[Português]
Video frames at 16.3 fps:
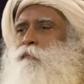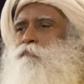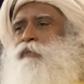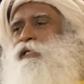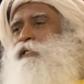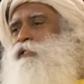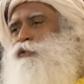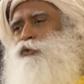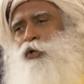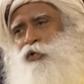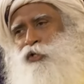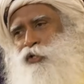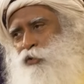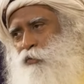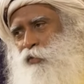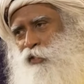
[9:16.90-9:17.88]
Mas isso não
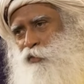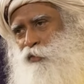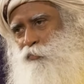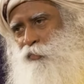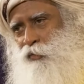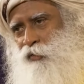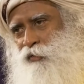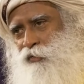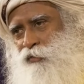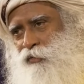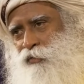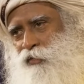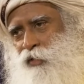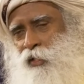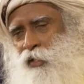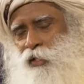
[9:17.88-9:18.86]
faz parte da sua
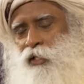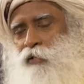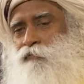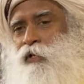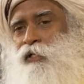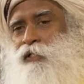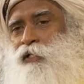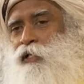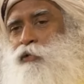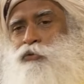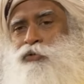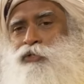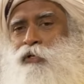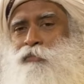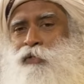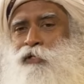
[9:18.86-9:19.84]
experiência? Se
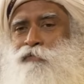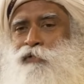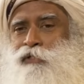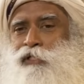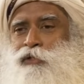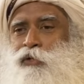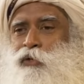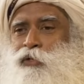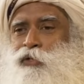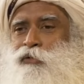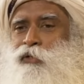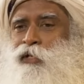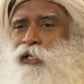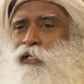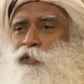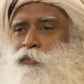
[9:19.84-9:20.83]
eu lhe disser algo
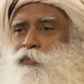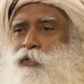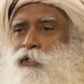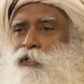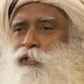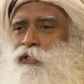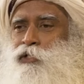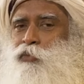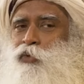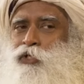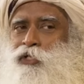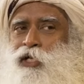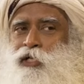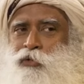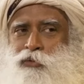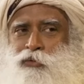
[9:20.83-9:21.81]
que não faz parte da
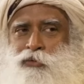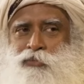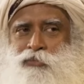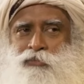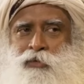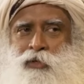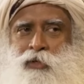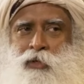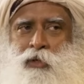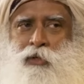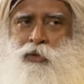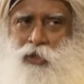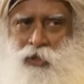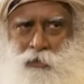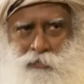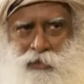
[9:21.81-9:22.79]
sua experiência, o que
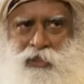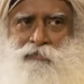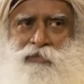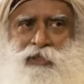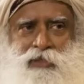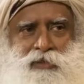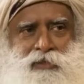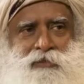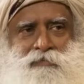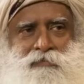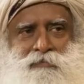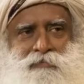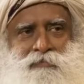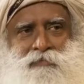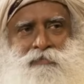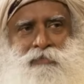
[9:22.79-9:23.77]
você pode fazer?
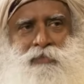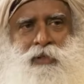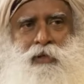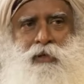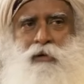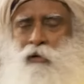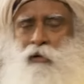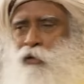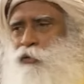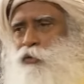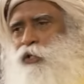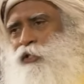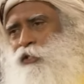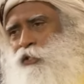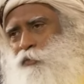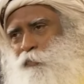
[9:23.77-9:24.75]
Você pode
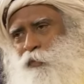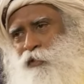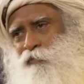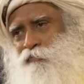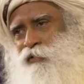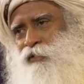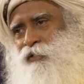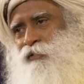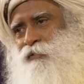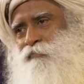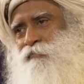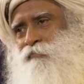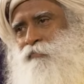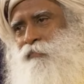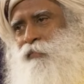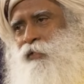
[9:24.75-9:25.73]
acreditar ou não
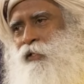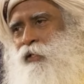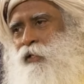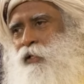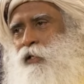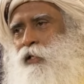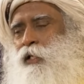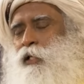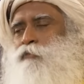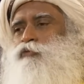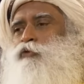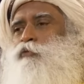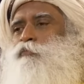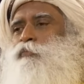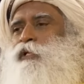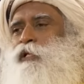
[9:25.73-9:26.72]
acreditar nisso?
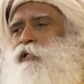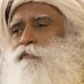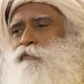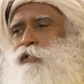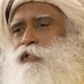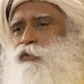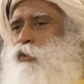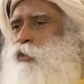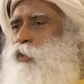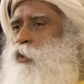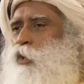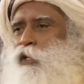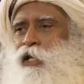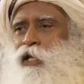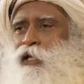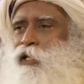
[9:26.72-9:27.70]
Se você
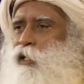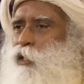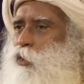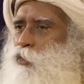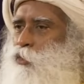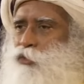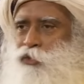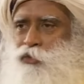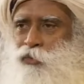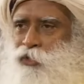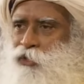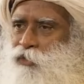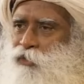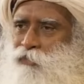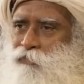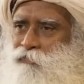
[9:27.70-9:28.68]
acreditar, não estará mais
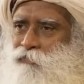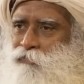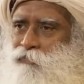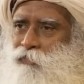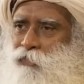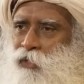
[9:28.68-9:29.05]
perto disso?